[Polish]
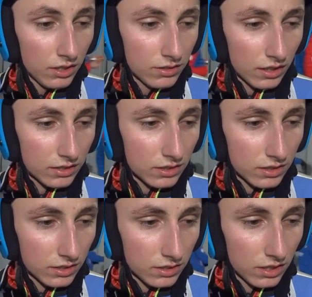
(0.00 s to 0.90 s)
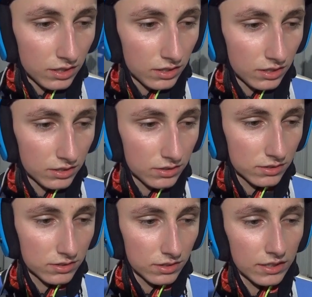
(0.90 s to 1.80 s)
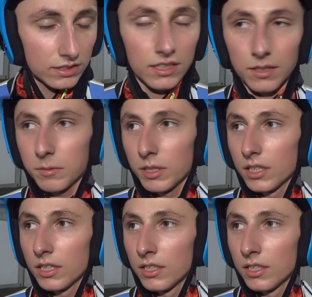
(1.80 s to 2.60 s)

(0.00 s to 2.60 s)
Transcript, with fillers: Także z nadziejami